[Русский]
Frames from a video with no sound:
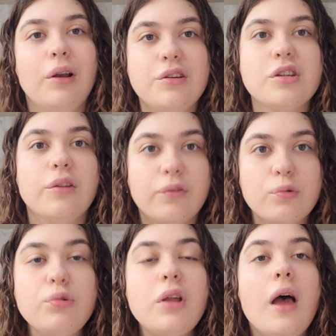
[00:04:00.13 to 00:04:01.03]
личный
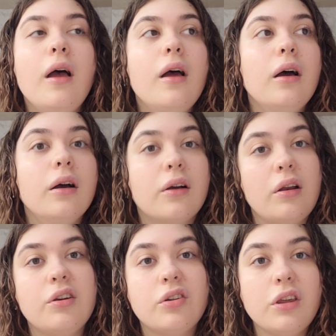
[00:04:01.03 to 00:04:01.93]
вкус, э,
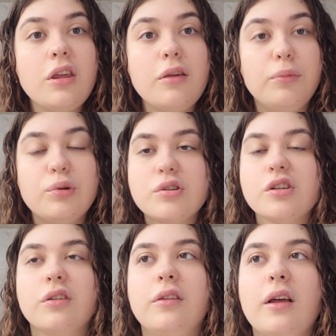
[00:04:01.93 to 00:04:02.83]
корешки
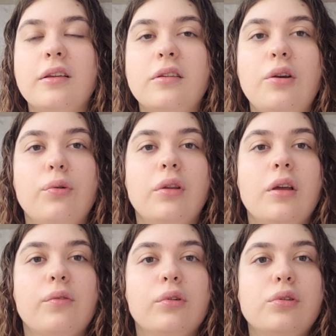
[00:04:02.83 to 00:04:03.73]
немножечко
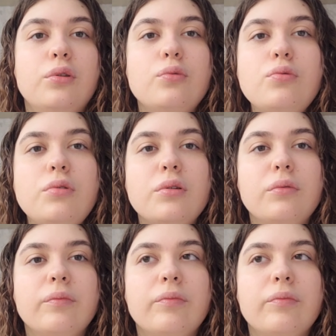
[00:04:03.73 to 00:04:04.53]
заостренные. Вот тут,